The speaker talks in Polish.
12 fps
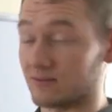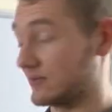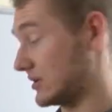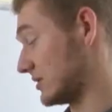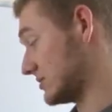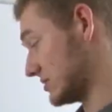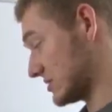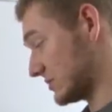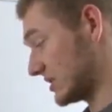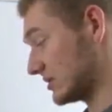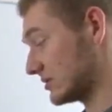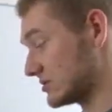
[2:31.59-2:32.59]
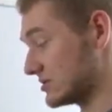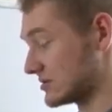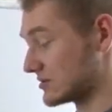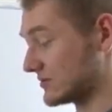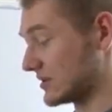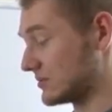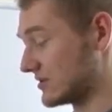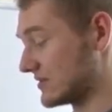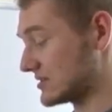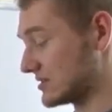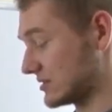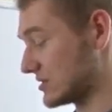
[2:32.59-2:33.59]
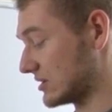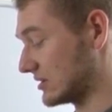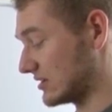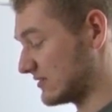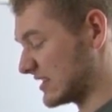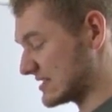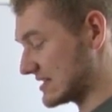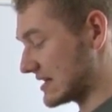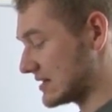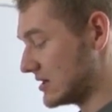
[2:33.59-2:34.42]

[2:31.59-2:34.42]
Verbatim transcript: Wychodzi, że prędkość jest równa pierwiastek 3 na 2c.